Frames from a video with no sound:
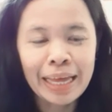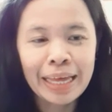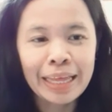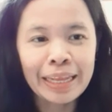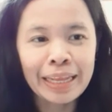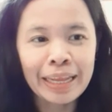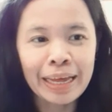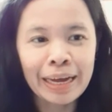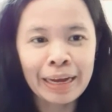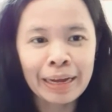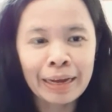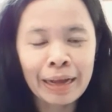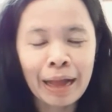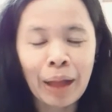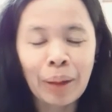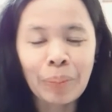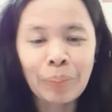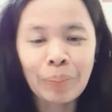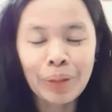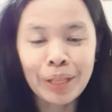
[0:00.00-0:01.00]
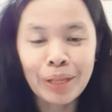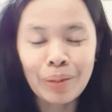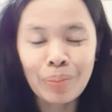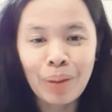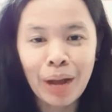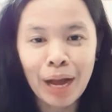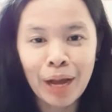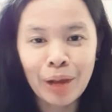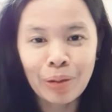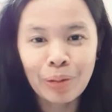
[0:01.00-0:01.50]
ng uh,
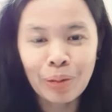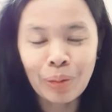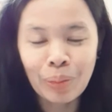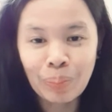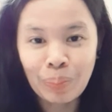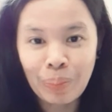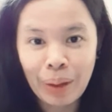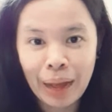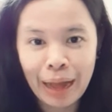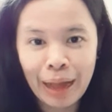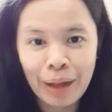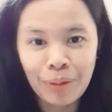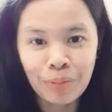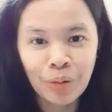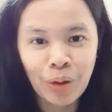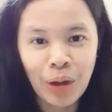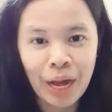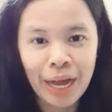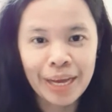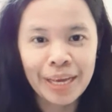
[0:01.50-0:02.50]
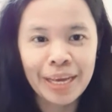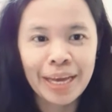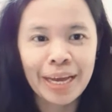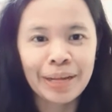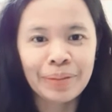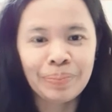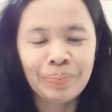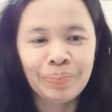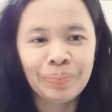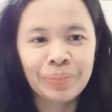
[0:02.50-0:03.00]
panibagong
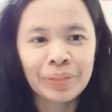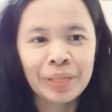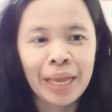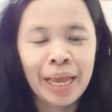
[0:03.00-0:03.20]
pangkabuhayan.